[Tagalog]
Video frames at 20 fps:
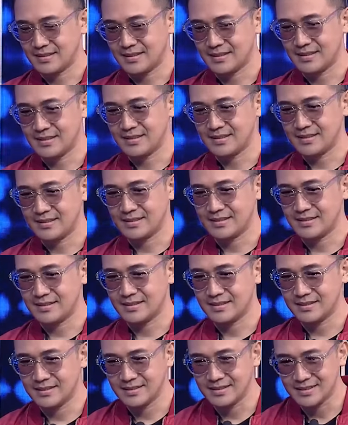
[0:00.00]
For the win.
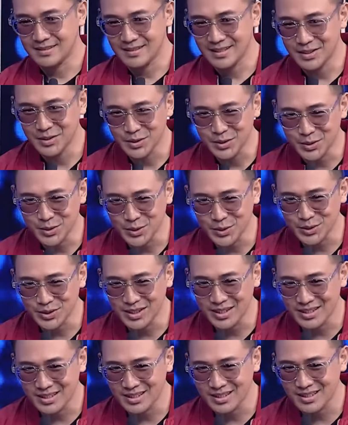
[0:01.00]
Nanonood
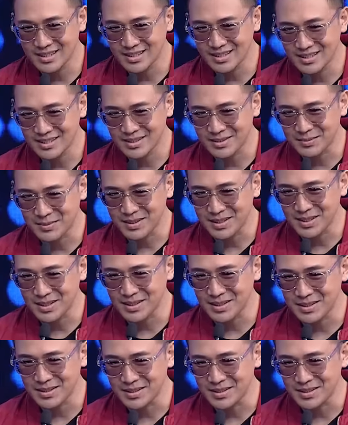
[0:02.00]
ng uh, mga